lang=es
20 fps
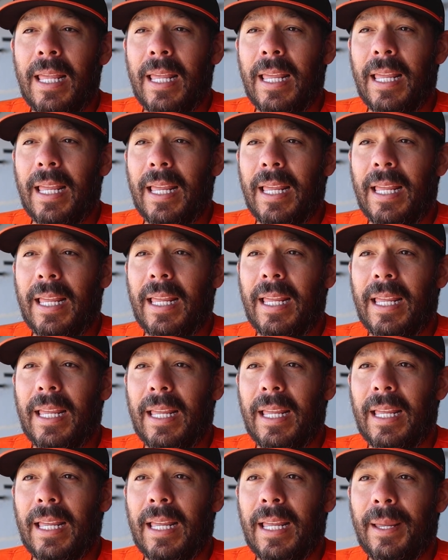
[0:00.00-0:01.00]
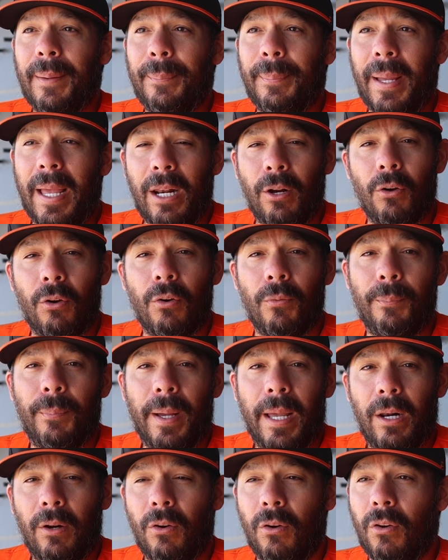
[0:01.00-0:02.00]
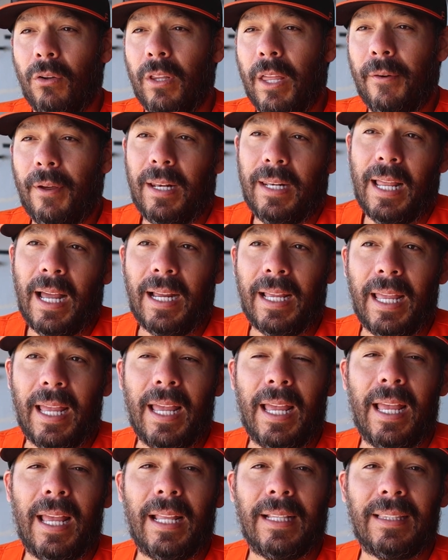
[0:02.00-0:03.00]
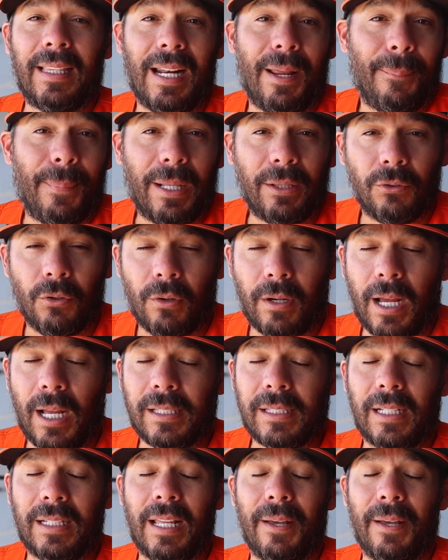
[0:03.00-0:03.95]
y, pero, pero de verdad que tremendo catcher.